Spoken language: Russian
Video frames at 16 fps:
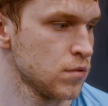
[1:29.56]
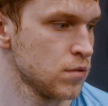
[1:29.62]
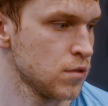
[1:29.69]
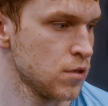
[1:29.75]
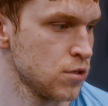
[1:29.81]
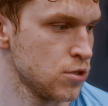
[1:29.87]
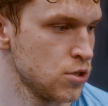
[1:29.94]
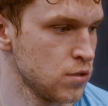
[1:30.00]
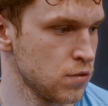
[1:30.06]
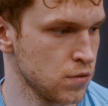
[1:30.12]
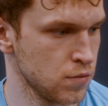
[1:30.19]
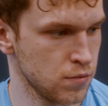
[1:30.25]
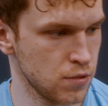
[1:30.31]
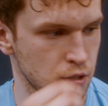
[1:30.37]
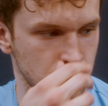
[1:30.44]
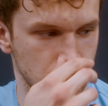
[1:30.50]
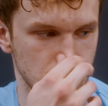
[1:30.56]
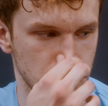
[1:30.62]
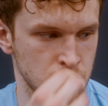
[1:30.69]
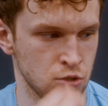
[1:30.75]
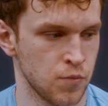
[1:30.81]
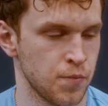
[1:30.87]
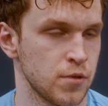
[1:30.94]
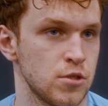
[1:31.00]
Ну, рассчитываем да, на
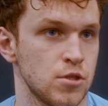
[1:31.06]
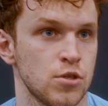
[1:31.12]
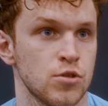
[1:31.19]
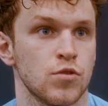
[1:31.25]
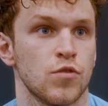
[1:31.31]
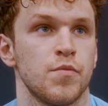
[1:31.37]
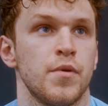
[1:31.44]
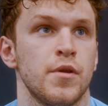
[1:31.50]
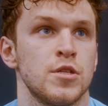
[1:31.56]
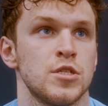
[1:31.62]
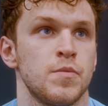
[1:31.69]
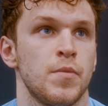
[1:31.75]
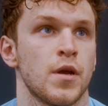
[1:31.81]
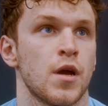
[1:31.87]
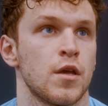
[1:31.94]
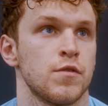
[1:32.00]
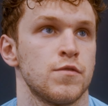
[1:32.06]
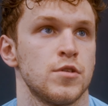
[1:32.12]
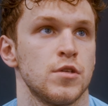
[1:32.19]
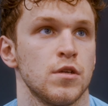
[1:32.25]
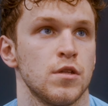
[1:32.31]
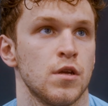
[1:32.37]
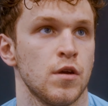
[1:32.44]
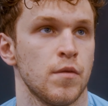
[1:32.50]
классную поддержку, в принципе, как и
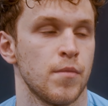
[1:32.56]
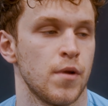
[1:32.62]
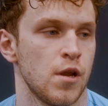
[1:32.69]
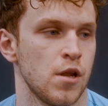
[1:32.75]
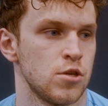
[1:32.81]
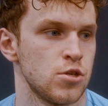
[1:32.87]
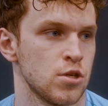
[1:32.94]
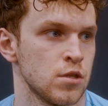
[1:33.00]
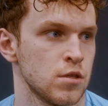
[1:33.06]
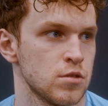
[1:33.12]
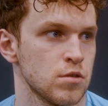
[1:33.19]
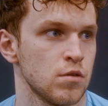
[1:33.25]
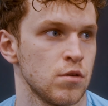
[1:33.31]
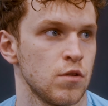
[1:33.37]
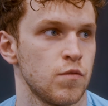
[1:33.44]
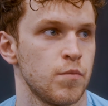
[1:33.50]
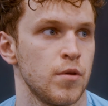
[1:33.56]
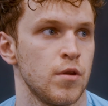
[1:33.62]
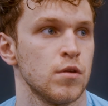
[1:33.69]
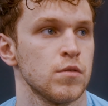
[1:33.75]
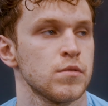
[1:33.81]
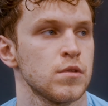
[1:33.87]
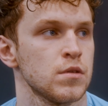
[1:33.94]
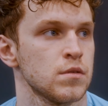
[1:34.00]
всегда. Болельщики нас гонят
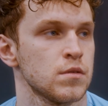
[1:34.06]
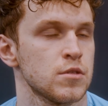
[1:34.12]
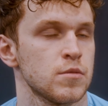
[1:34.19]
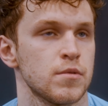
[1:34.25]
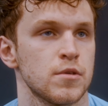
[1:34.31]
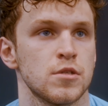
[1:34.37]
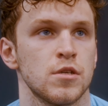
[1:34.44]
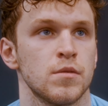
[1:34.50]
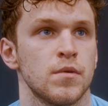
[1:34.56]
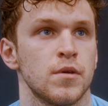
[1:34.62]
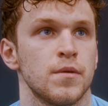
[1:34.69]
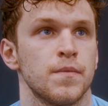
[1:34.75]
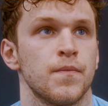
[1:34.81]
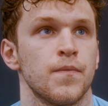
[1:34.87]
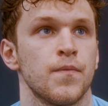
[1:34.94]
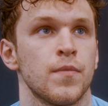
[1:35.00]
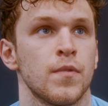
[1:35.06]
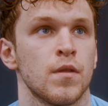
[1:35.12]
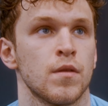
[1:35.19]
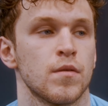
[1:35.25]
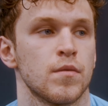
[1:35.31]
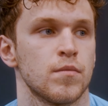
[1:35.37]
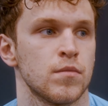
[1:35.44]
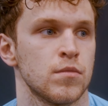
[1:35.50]
вперед. Спасибо им
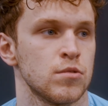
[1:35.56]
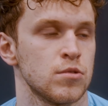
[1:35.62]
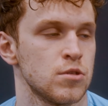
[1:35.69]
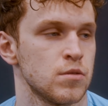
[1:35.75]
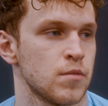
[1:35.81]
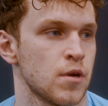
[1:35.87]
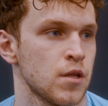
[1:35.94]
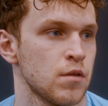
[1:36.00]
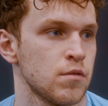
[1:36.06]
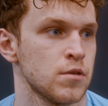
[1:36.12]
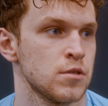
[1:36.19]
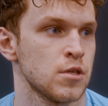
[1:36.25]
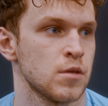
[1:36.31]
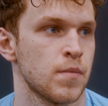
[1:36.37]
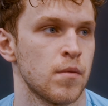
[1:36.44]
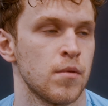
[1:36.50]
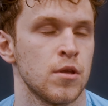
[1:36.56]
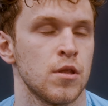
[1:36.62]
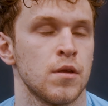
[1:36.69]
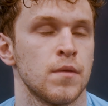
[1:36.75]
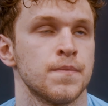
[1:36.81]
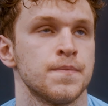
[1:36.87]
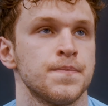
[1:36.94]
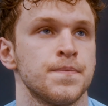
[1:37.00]
будем радовать победой.